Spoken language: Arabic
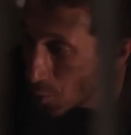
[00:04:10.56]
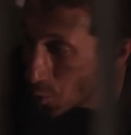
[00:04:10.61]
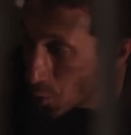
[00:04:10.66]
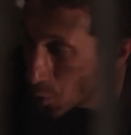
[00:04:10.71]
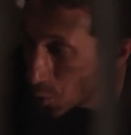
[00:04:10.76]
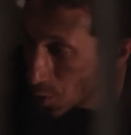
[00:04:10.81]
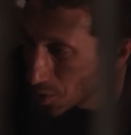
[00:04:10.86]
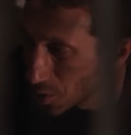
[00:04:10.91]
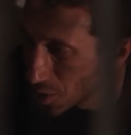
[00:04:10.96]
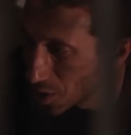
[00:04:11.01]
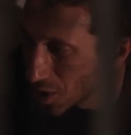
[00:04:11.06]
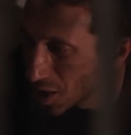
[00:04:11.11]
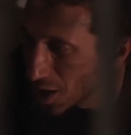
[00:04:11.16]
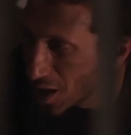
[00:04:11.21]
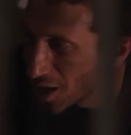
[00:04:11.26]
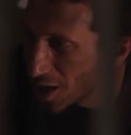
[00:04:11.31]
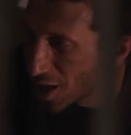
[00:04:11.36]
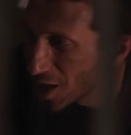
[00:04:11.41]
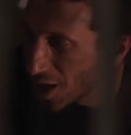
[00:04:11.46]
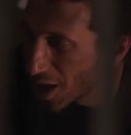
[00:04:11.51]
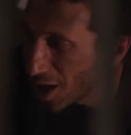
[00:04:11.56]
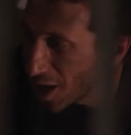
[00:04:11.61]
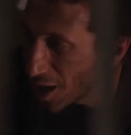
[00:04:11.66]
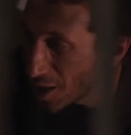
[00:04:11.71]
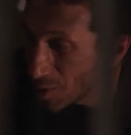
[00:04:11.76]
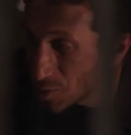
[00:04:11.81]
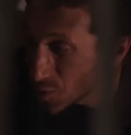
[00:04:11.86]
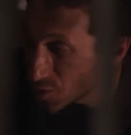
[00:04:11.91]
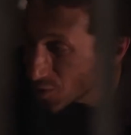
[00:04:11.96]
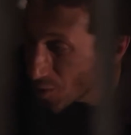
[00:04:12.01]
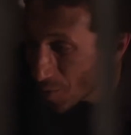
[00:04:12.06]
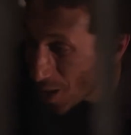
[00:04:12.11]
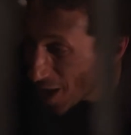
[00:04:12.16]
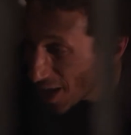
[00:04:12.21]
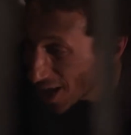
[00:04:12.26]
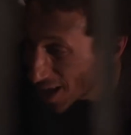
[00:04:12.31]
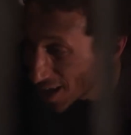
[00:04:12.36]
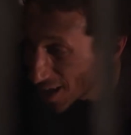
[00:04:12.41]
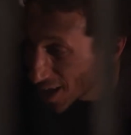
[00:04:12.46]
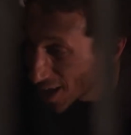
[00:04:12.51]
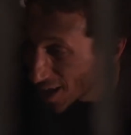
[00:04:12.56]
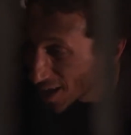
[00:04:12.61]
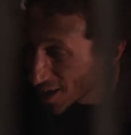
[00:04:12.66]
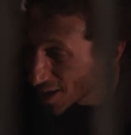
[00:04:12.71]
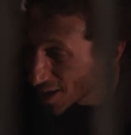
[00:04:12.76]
محمود انا مش فاهم حاجه